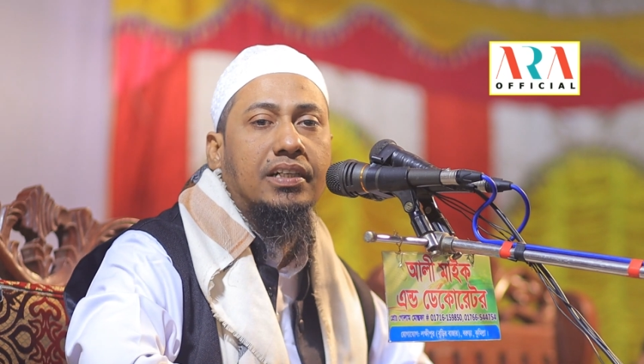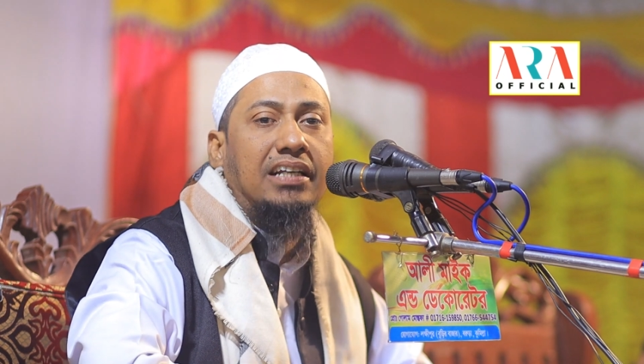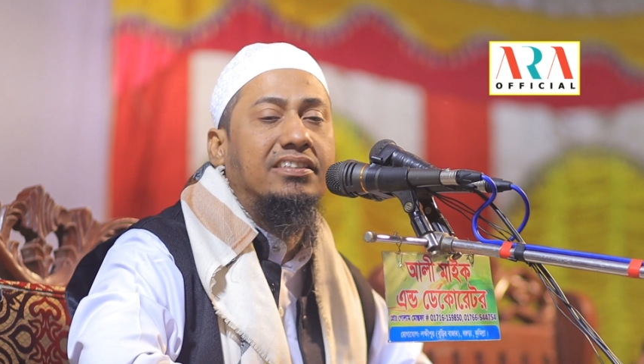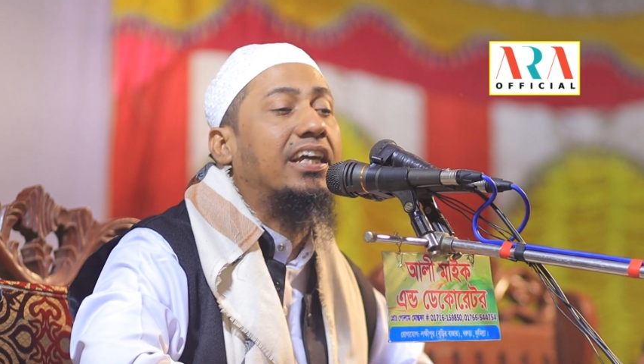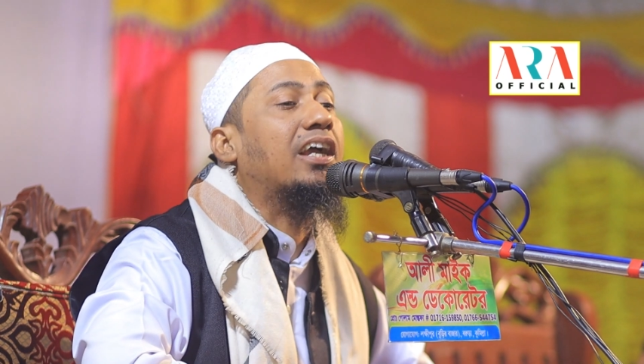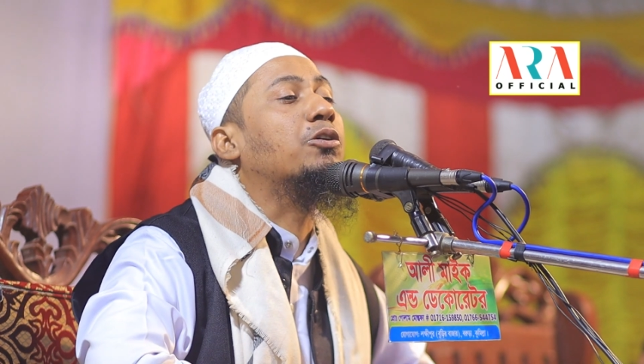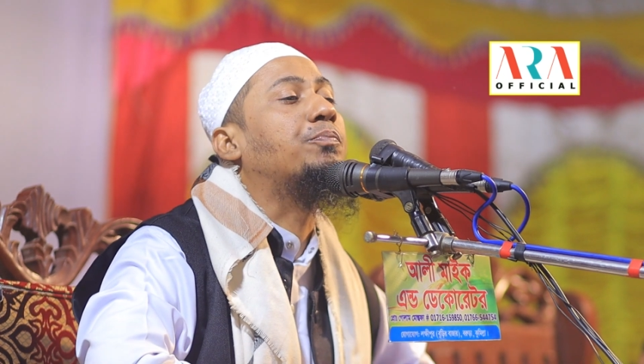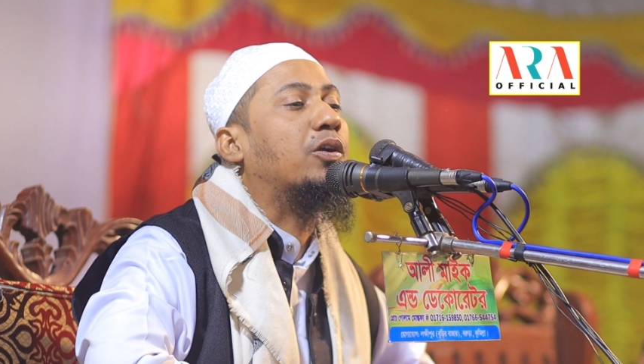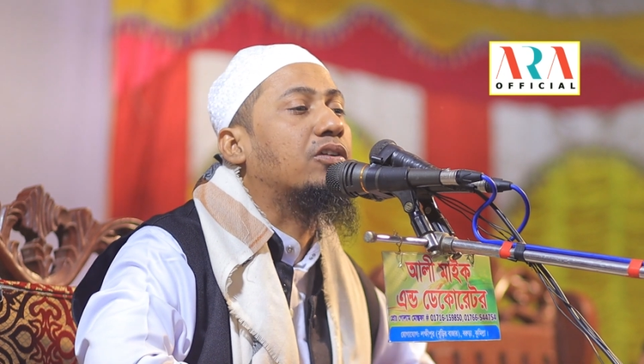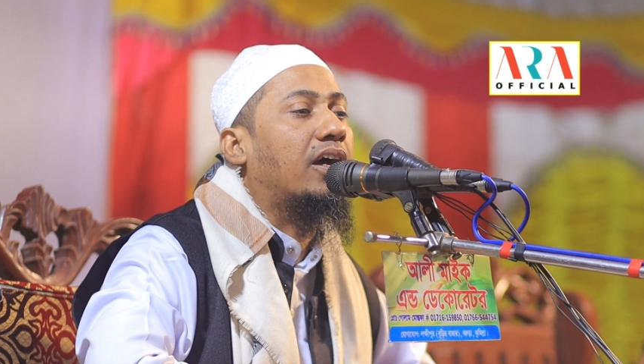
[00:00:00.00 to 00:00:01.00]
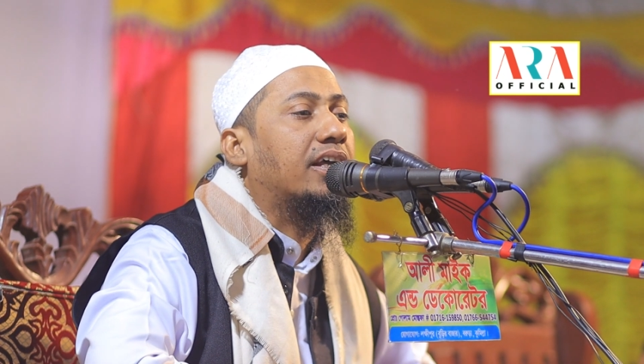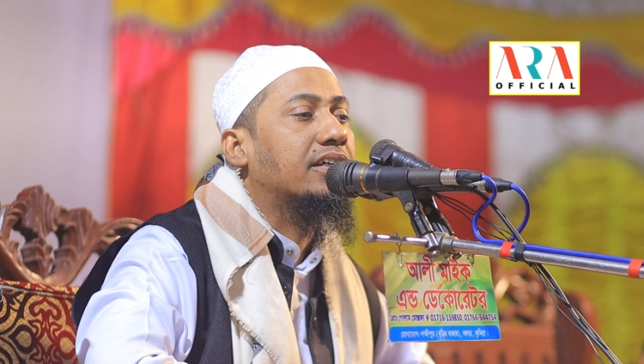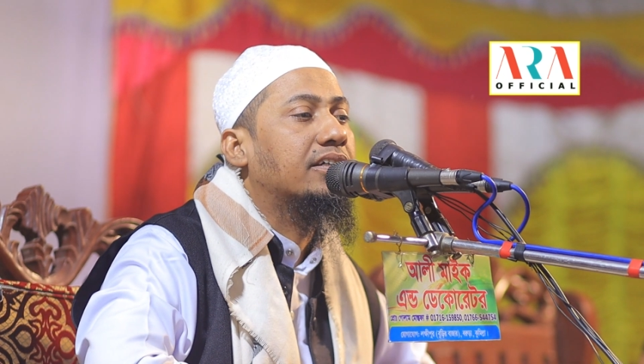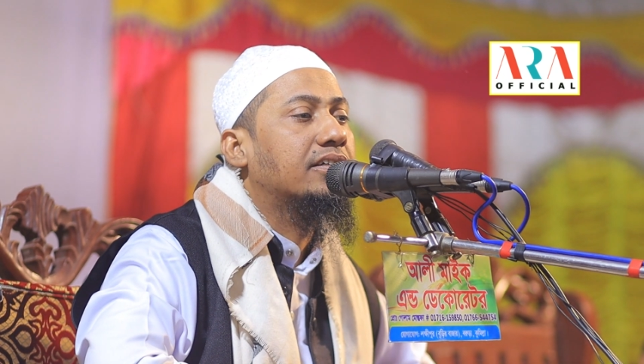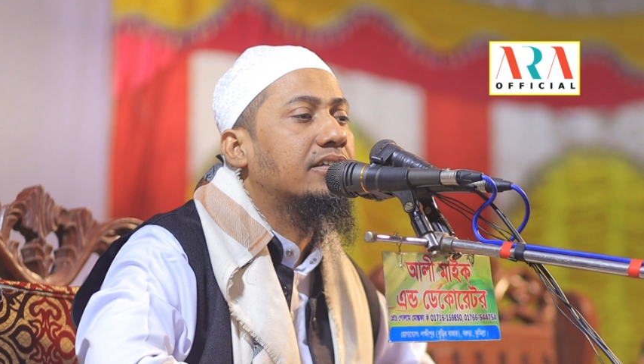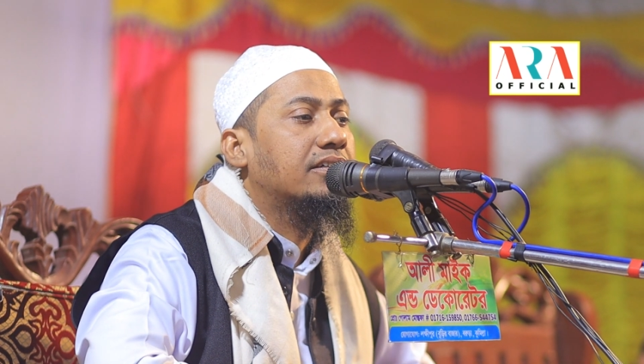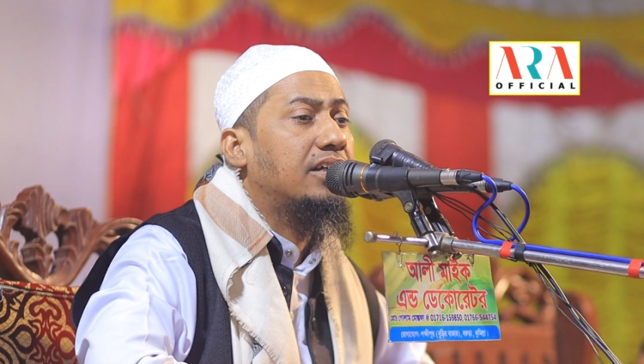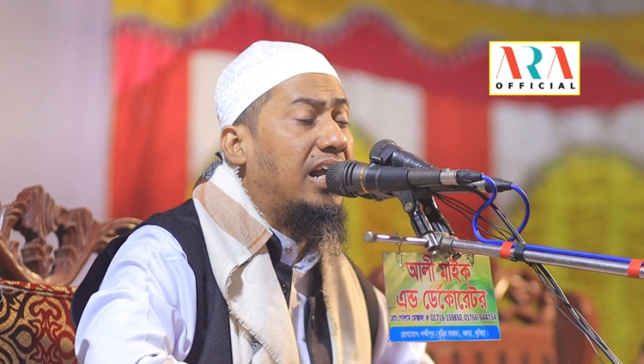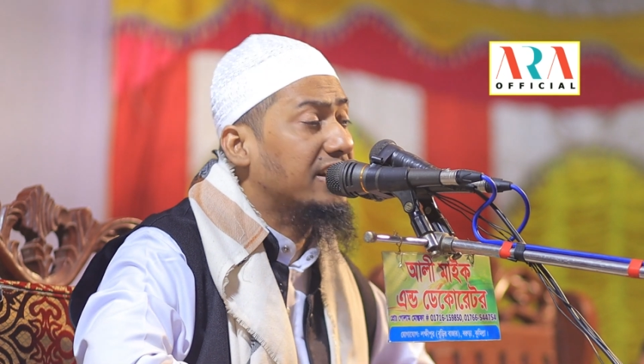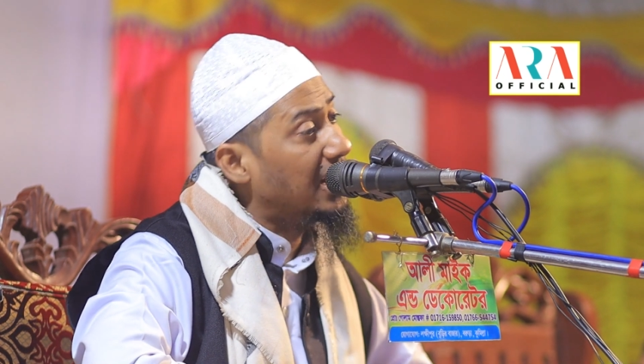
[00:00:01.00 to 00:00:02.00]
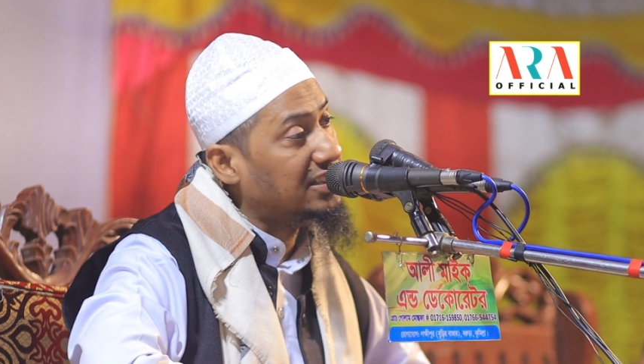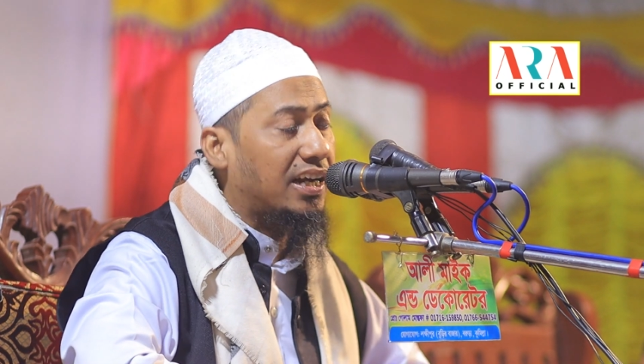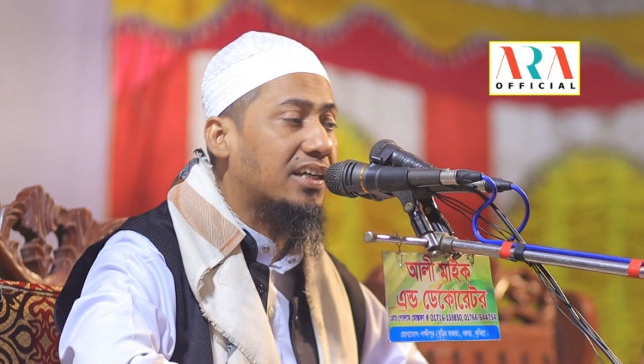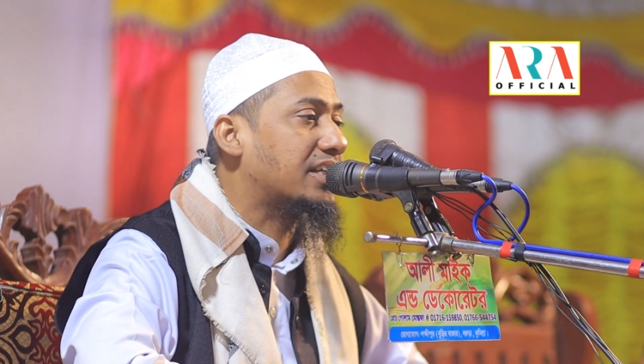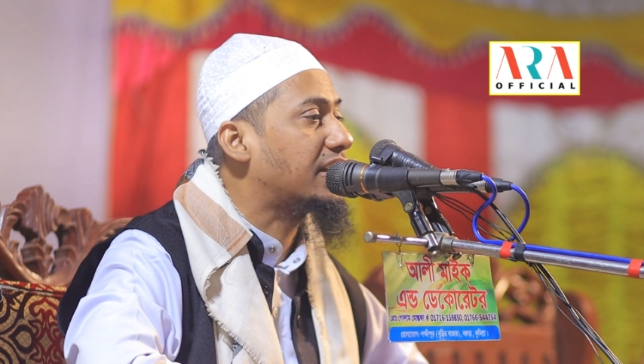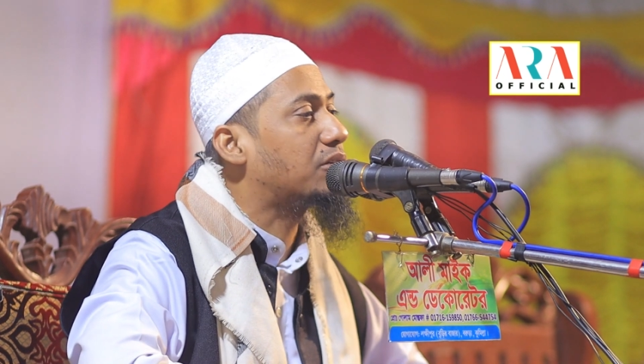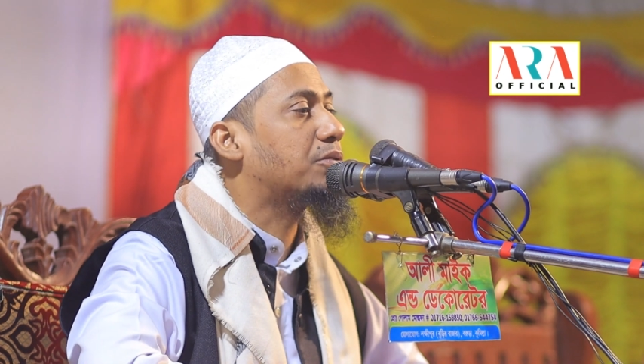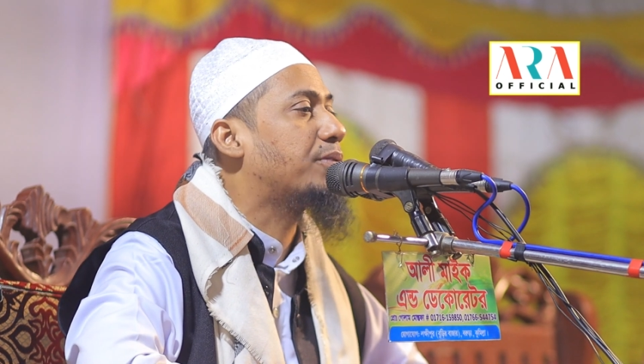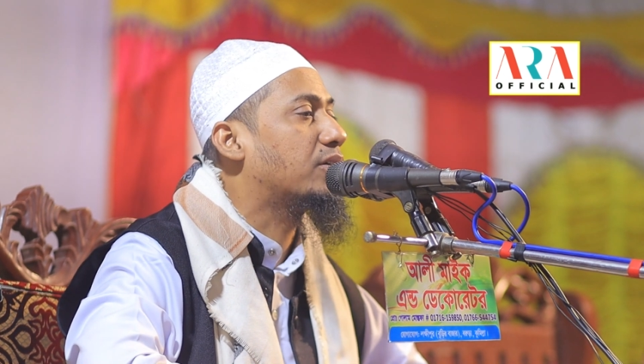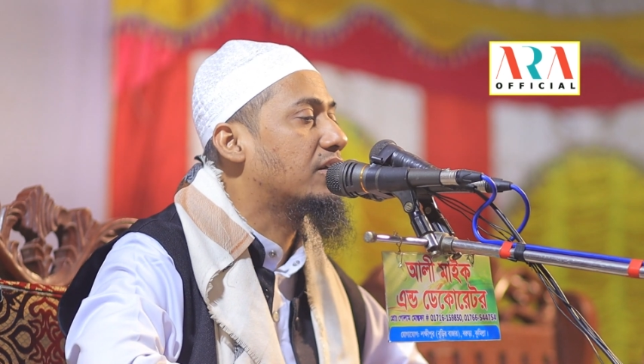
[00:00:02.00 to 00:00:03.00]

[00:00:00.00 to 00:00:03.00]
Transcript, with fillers: কার থেকে গোপন নয় আল্লাহ তালা থেকে গোপন